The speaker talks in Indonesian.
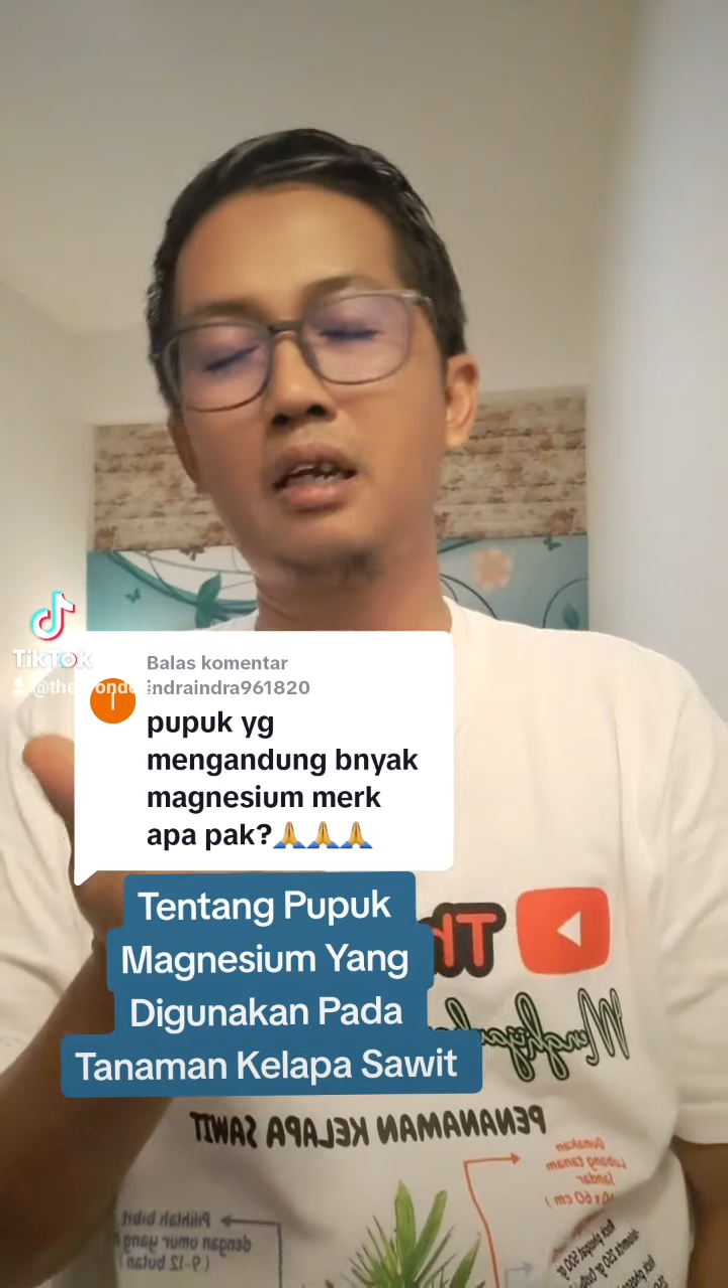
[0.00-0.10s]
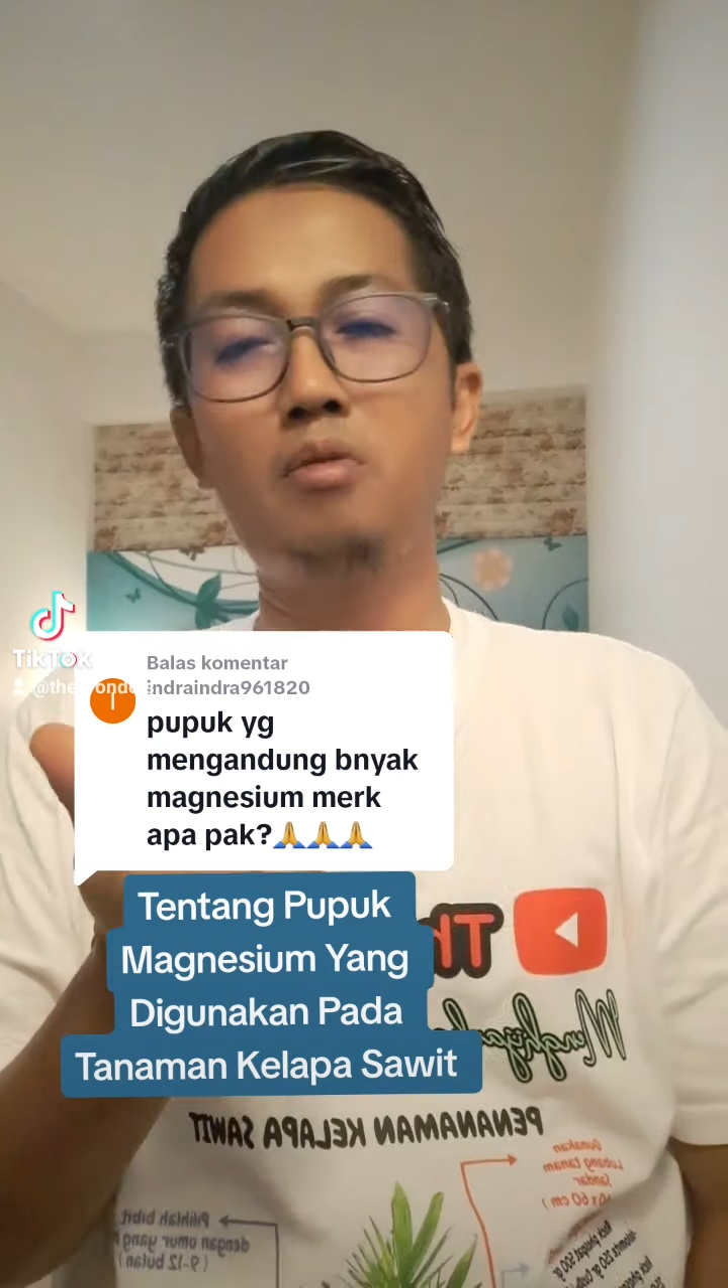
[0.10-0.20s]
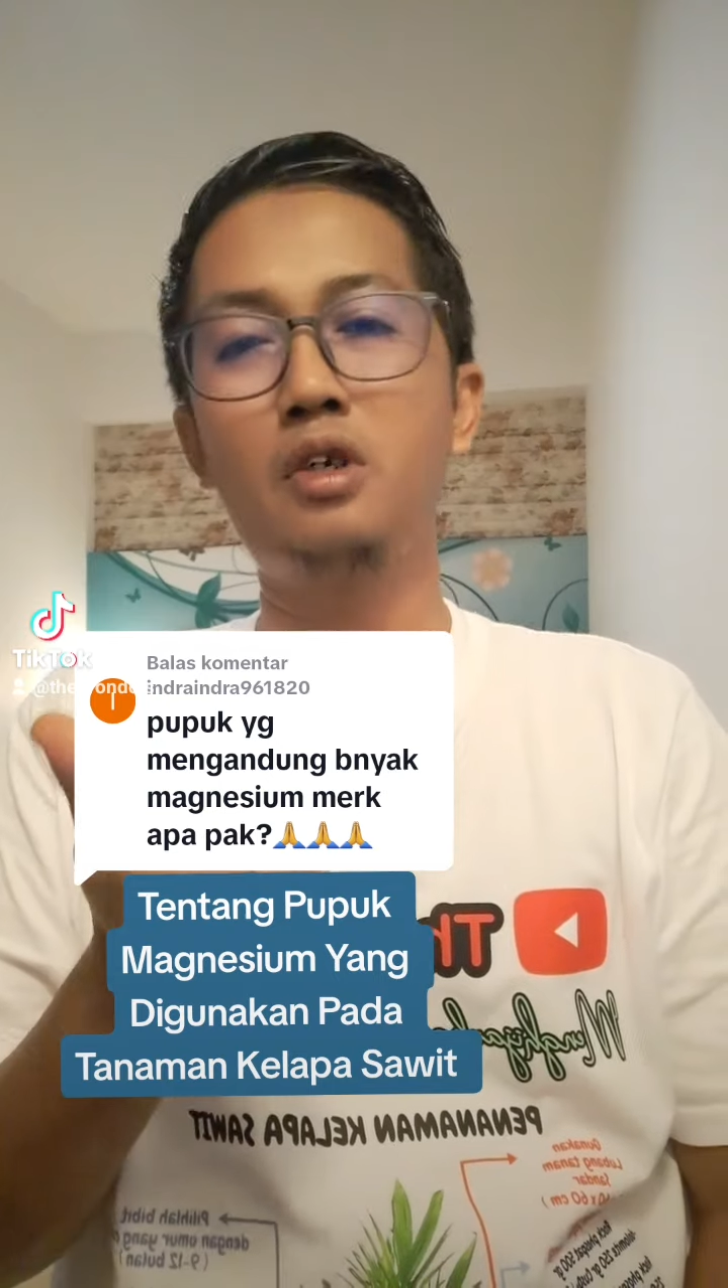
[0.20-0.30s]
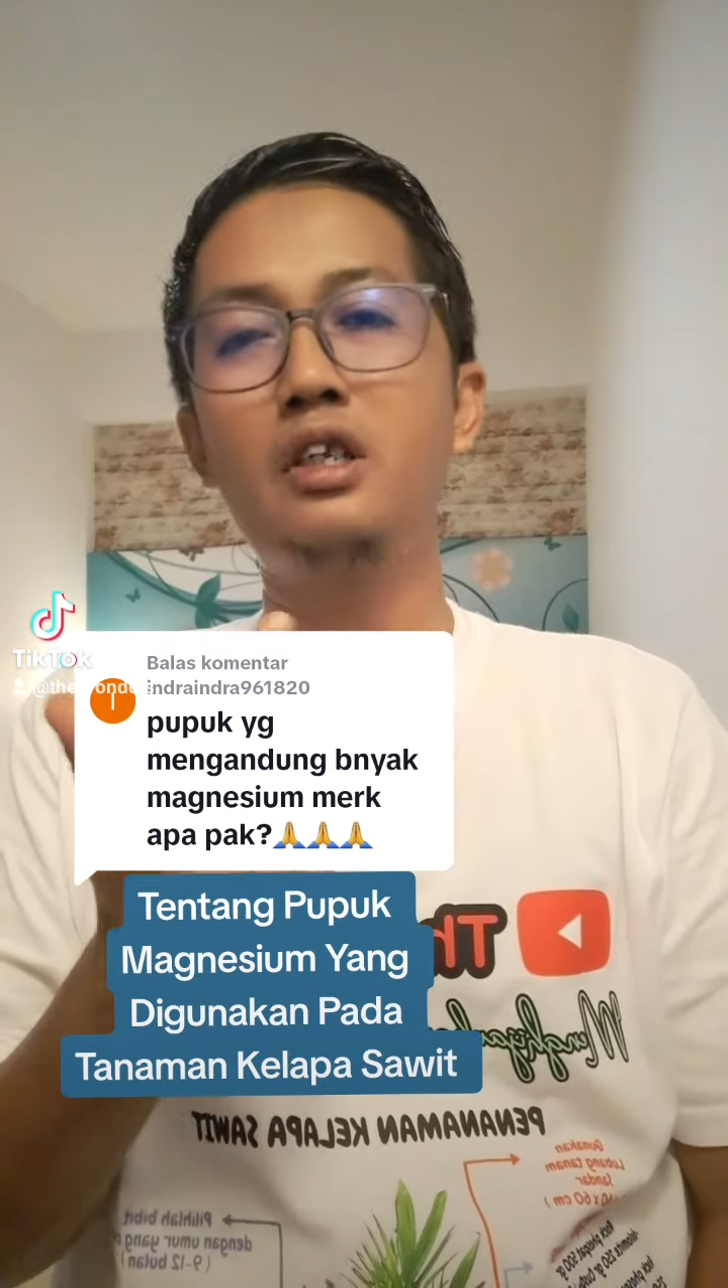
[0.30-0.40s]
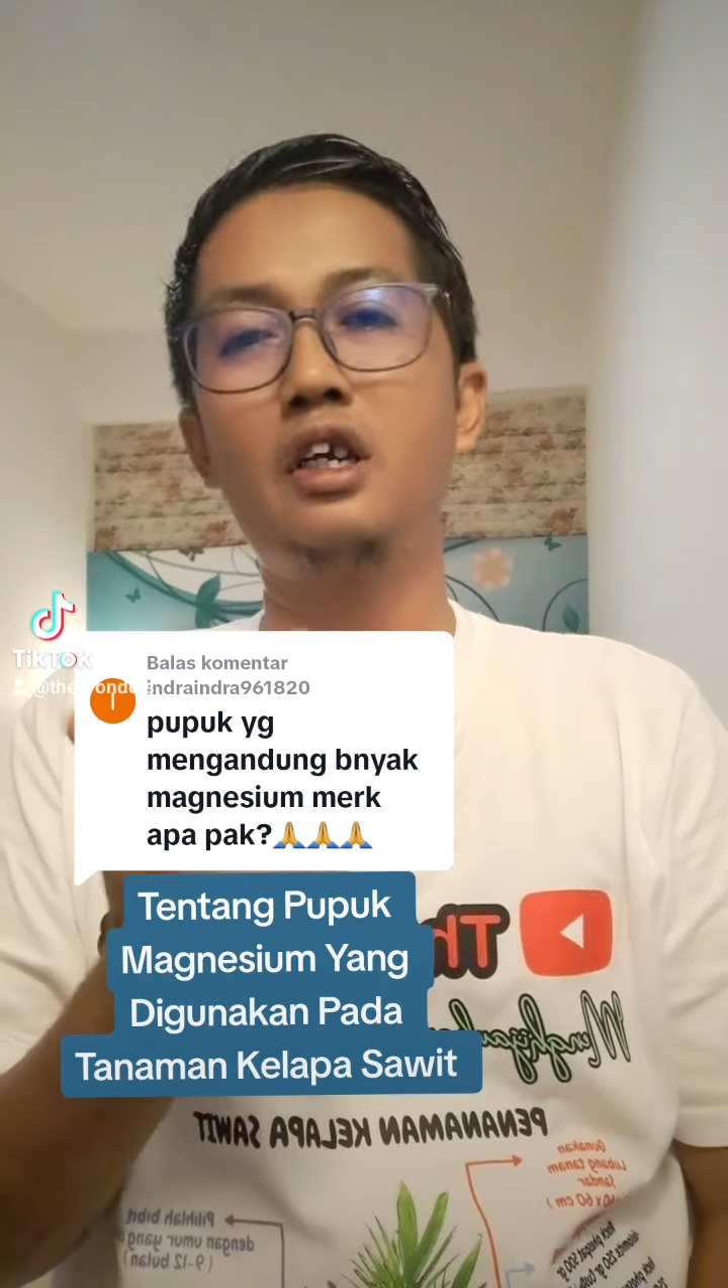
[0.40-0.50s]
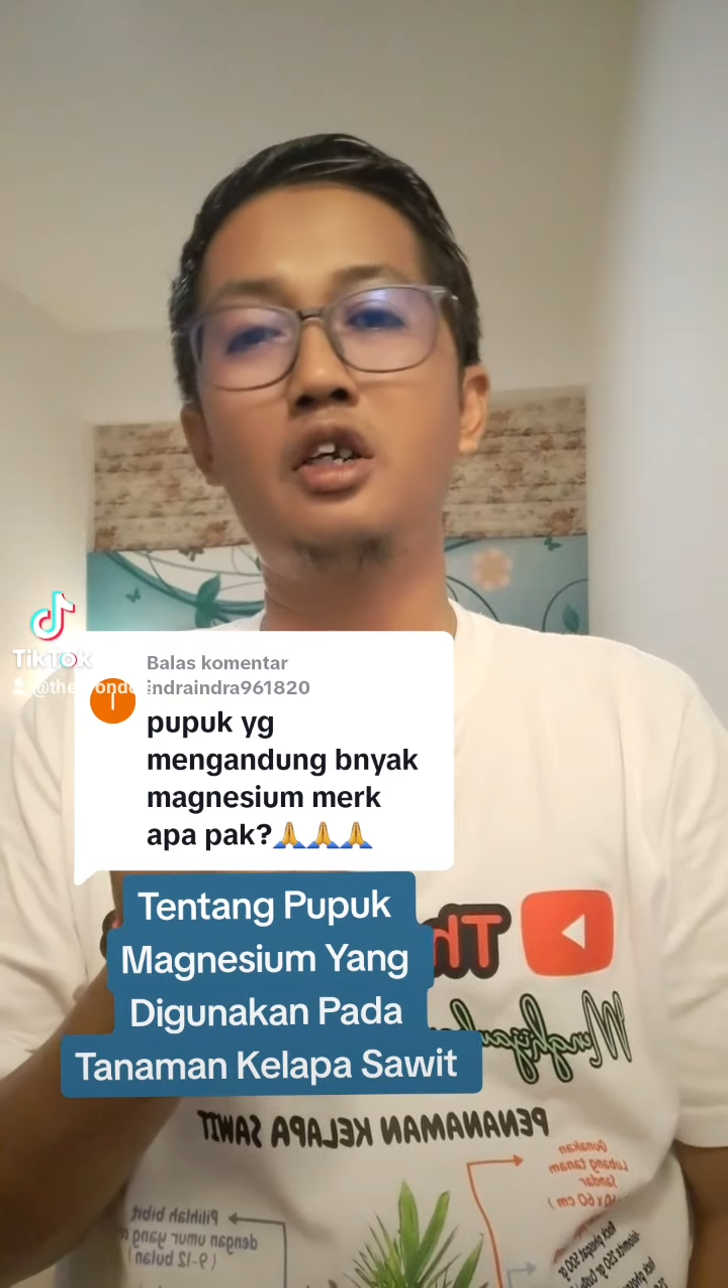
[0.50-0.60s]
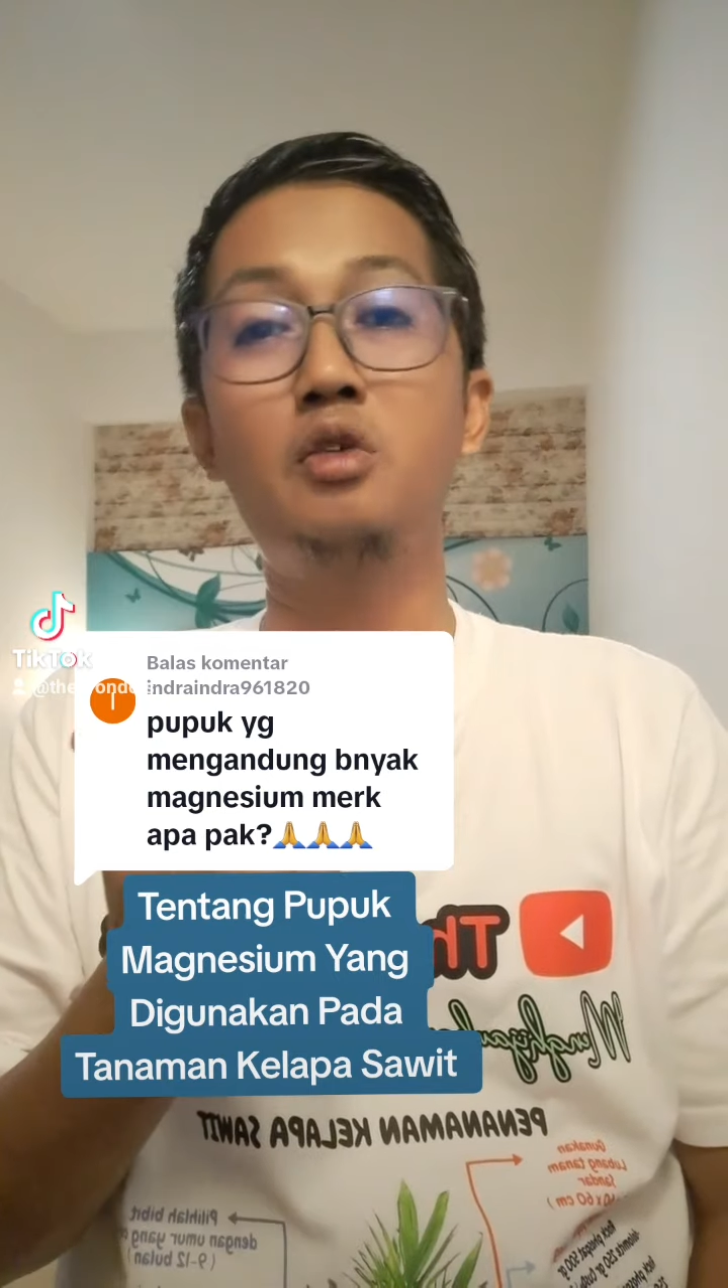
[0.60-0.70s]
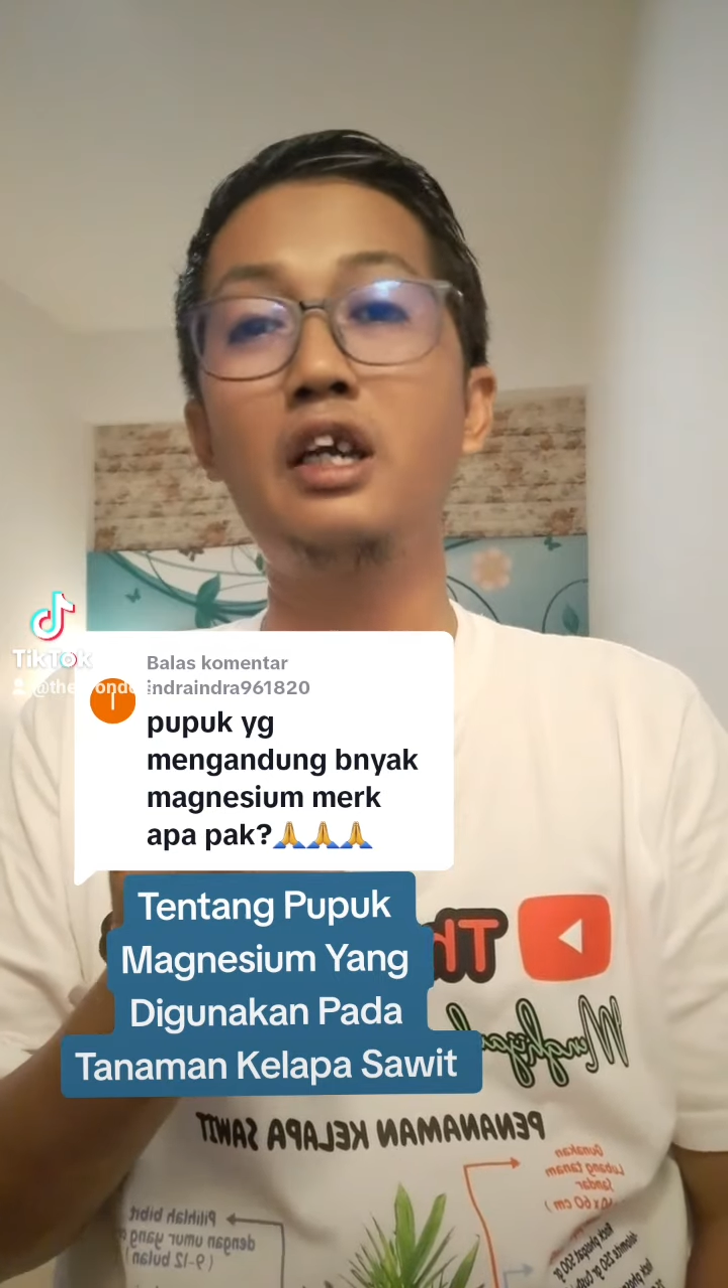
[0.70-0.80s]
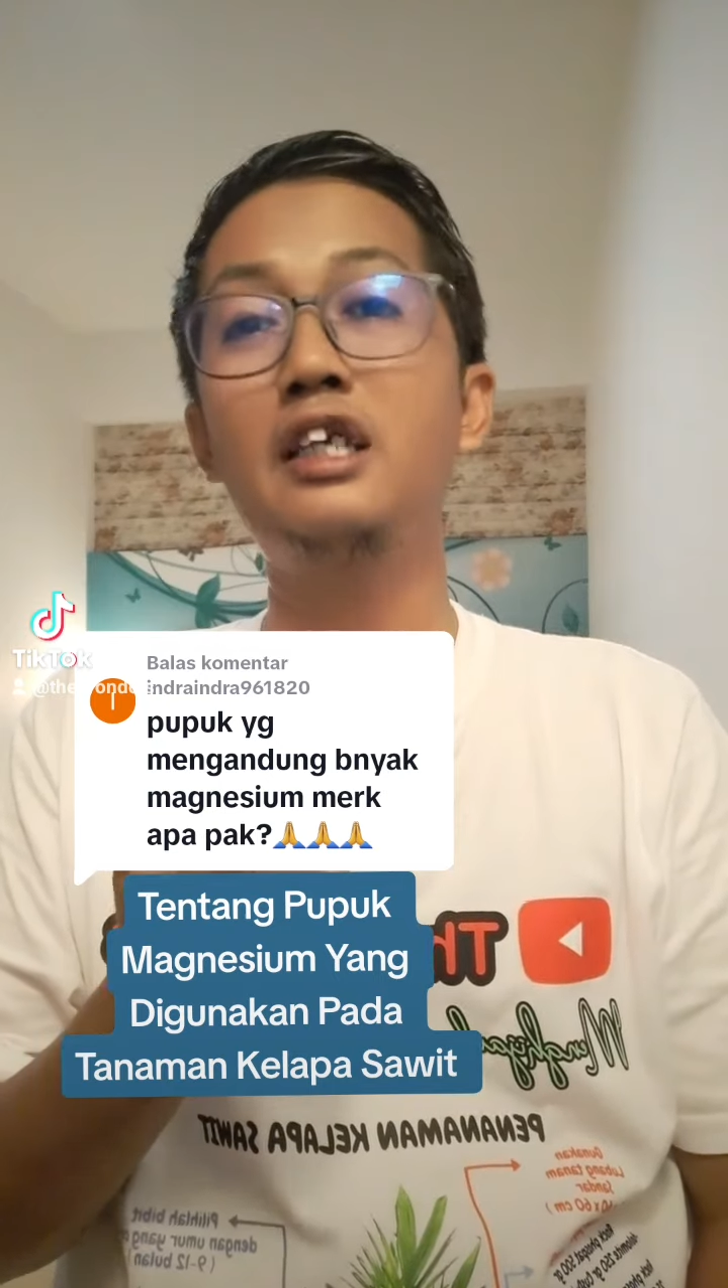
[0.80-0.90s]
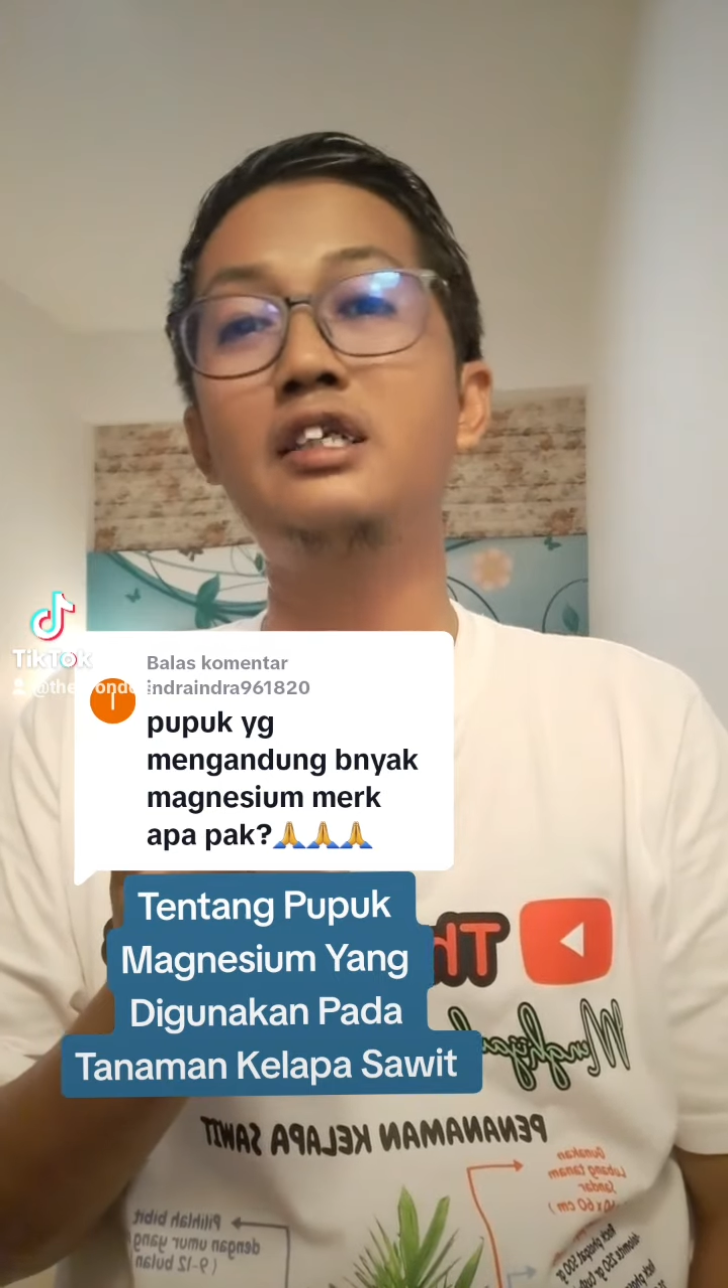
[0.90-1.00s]
Kemudian yang
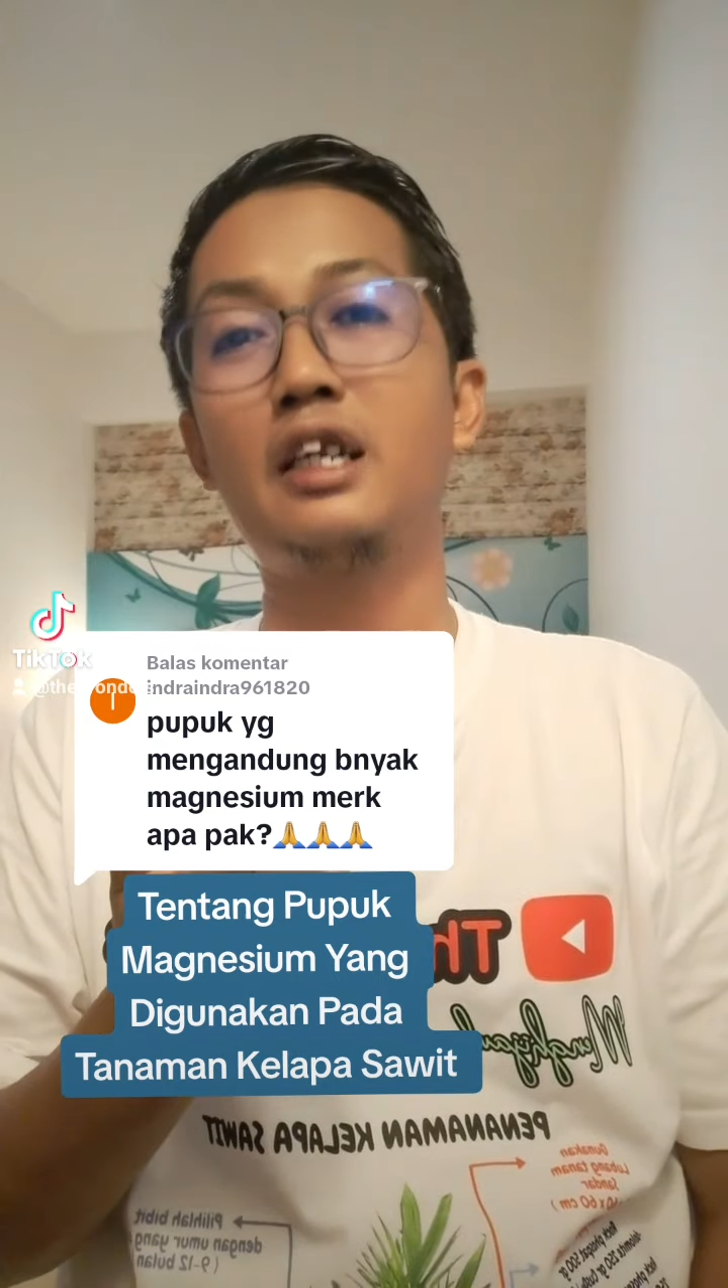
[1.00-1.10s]
kedua